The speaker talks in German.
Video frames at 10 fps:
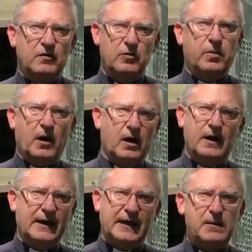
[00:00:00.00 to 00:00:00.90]
über
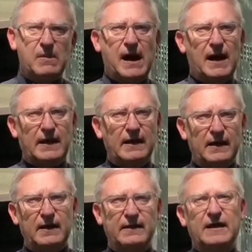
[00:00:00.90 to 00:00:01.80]
Remagen
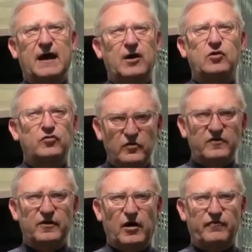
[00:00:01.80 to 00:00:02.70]
nach
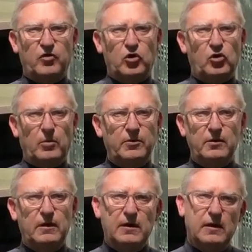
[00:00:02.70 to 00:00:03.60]
Düsseldorf
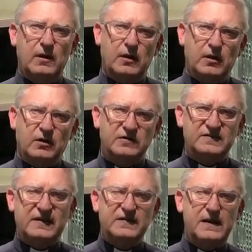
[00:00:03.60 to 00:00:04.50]
gekommen und
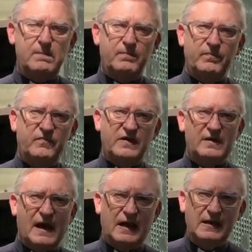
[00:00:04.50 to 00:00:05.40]
seitdem wird
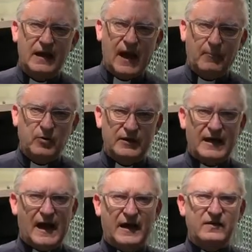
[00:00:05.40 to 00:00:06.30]
der heilige
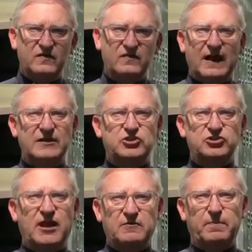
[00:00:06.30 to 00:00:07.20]
Apollinaris als
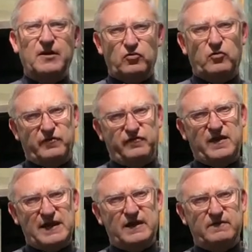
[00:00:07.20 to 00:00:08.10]
Stadtpatron
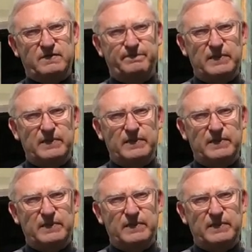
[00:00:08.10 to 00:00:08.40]
verehrt.